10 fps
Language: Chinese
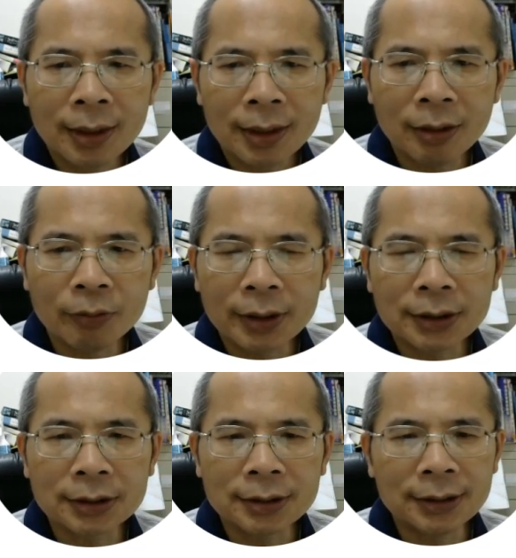更为
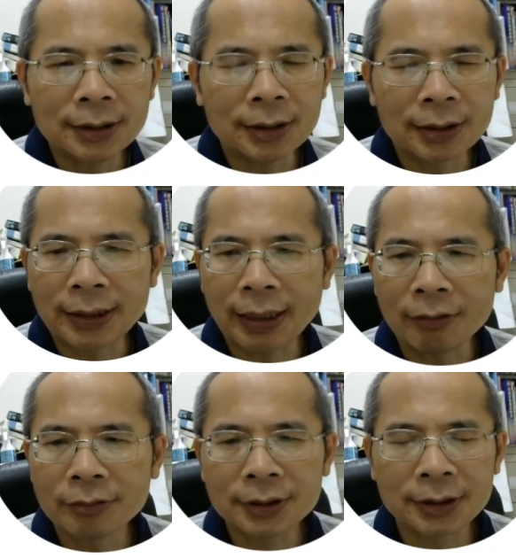实际的
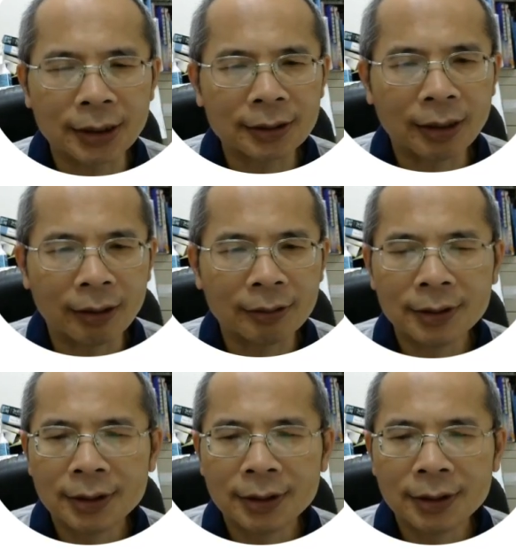调整哈，